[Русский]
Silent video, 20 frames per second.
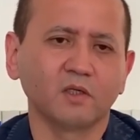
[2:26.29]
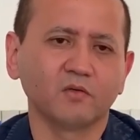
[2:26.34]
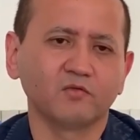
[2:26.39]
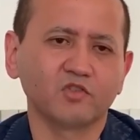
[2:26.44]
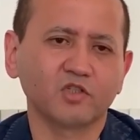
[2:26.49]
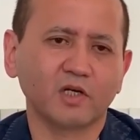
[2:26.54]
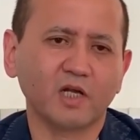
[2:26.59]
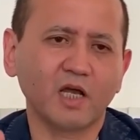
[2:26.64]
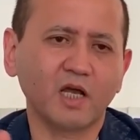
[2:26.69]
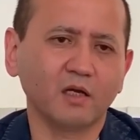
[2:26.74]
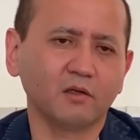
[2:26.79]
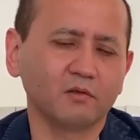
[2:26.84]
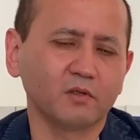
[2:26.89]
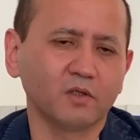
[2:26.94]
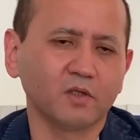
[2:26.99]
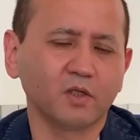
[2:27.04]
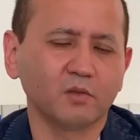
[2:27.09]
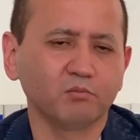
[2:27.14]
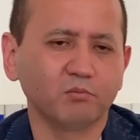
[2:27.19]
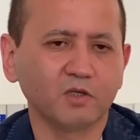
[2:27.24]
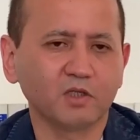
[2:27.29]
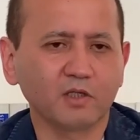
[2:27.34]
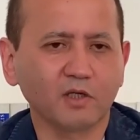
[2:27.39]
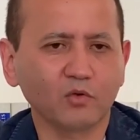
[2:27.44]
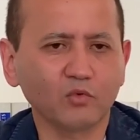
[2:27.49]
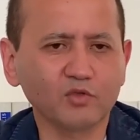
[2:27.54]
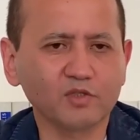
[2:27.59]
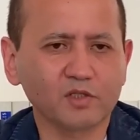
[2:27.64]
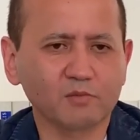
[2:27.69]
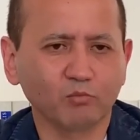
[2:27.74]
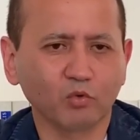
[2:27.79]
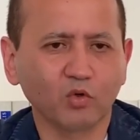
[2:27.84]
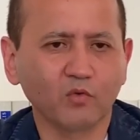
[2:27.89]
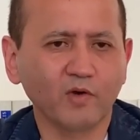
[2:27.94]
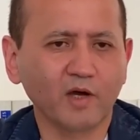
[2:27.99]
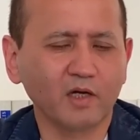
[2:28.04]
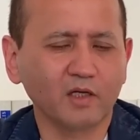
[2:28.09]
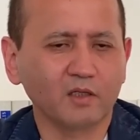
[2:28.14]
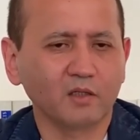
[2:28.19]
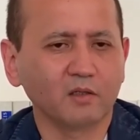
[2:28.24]
Вчера Белорусы
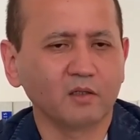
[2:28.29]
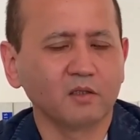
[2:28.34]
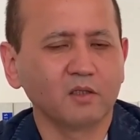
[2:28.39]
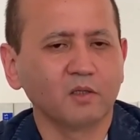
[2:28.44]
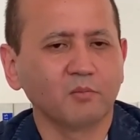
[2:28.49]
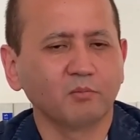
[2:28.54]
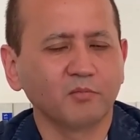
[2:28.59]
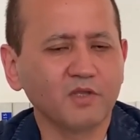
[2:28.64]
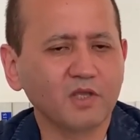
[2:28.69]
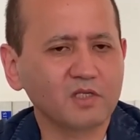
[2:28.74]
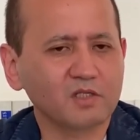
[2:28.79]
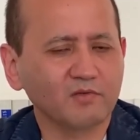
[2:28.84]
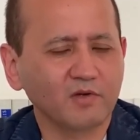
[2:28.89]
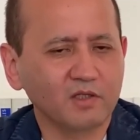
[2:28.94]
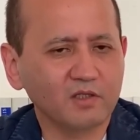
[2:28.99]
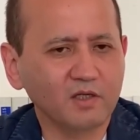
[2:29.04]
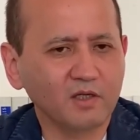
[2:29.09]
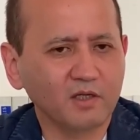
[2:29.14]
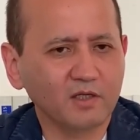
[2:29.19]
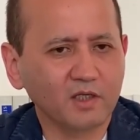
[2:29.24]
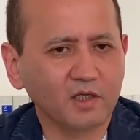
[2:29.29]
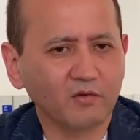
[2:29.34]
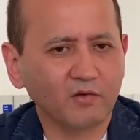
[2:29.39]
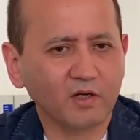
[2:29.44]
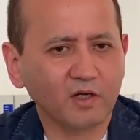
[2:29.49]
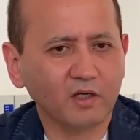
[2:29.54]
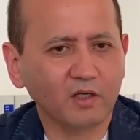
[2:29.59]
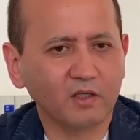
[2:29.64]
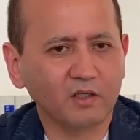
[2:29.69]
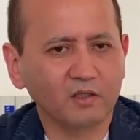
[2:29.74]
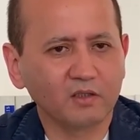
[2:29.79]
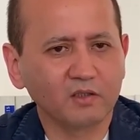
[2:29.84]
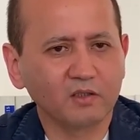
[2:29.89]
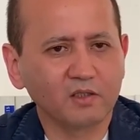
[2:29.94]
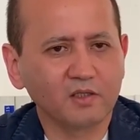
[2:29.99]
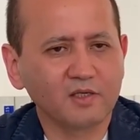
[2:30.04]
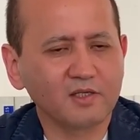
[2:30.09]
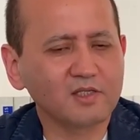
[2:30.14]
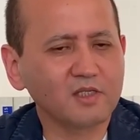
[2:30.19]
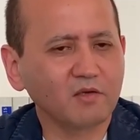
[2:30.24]
буквально мне звонили, говорили
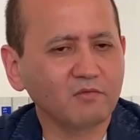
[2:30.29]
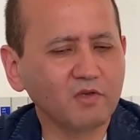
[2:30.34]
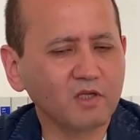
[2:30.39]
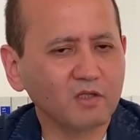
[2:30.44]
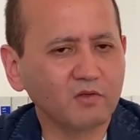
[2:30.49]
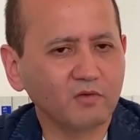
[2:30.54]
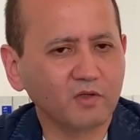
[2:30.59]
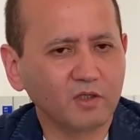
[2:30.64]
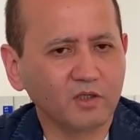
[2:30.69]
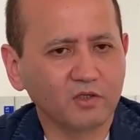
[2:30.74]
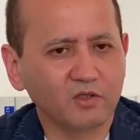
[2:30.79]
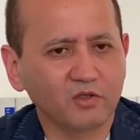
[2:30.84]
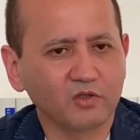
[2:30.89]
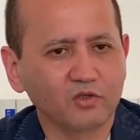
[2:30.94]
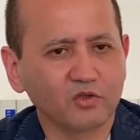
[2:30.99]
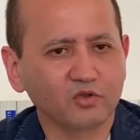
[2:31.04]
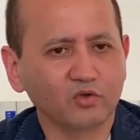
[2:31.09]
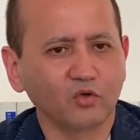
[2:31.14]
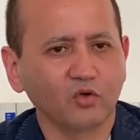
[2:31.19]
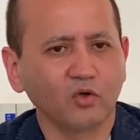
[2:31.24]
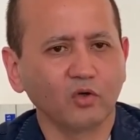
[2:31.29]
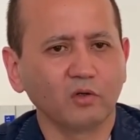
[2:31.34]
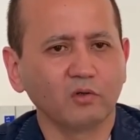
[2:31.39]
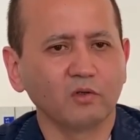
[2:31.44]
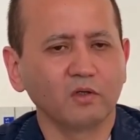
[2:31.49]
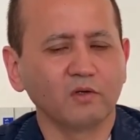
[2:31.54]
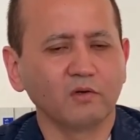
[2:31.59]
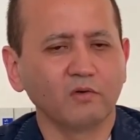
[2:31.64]
и завидовали, что